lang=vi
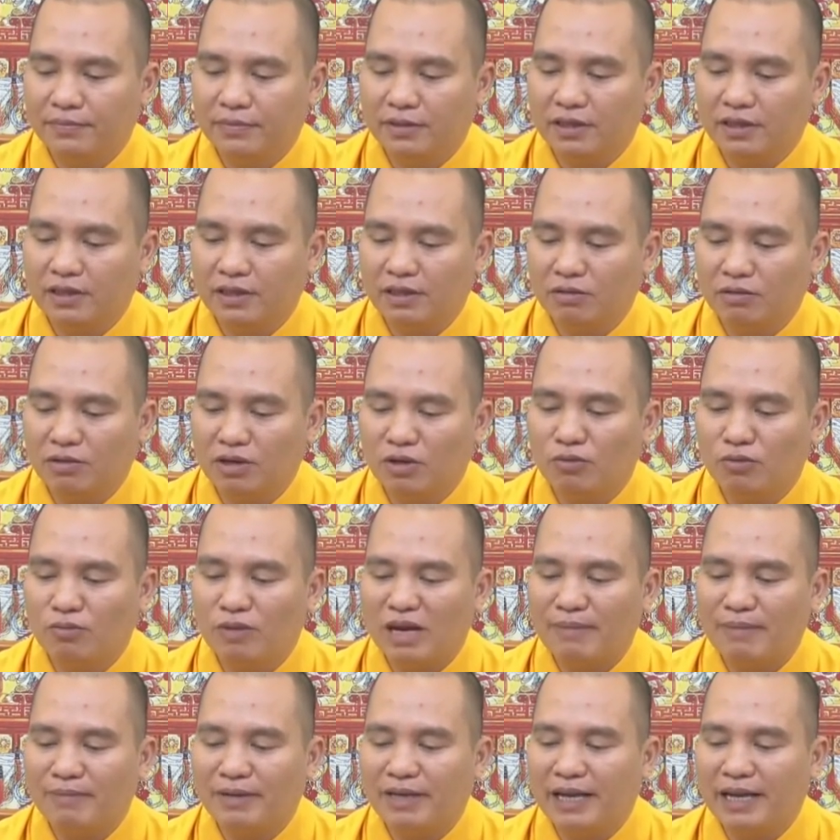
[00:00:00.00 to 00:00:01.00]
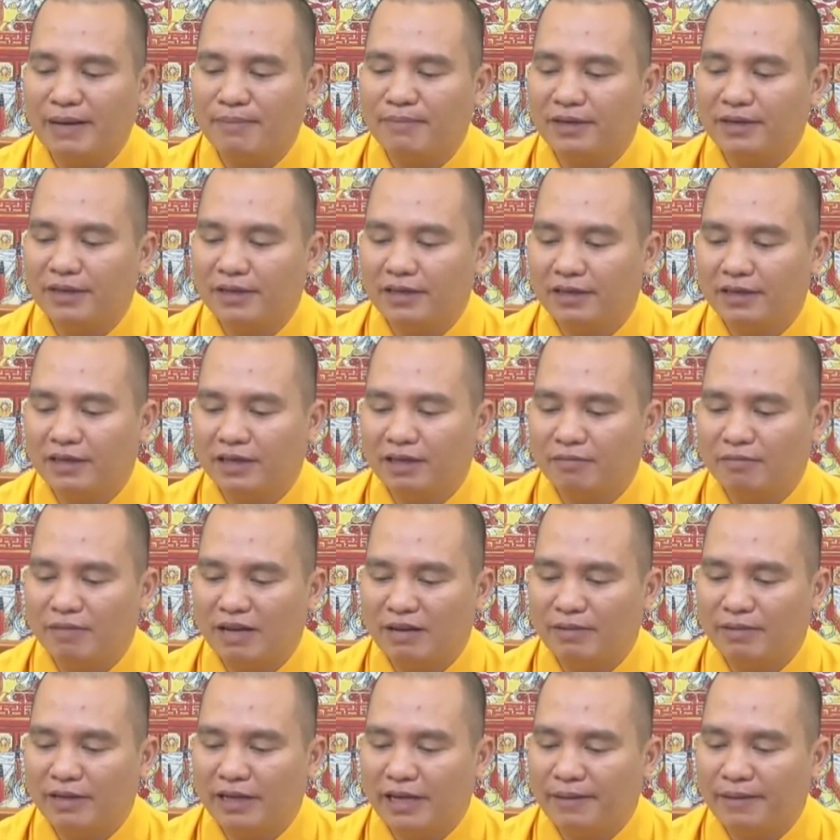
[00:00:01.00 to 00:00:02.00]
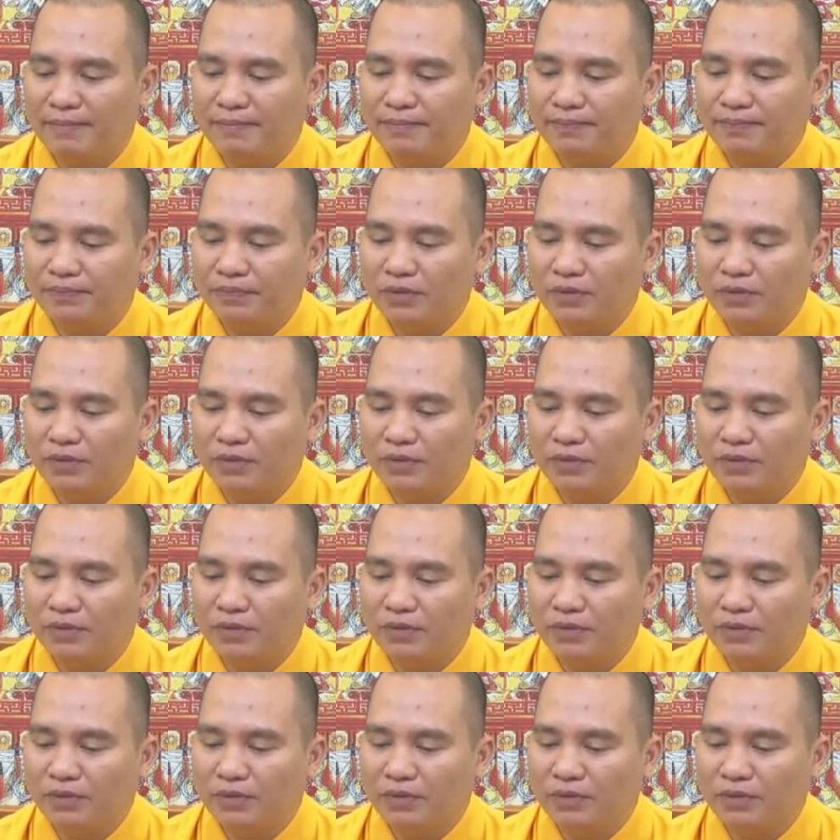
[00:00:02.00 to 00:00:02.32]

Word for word: Tức là hầu đồng 30 năm đó, gần 30 năm.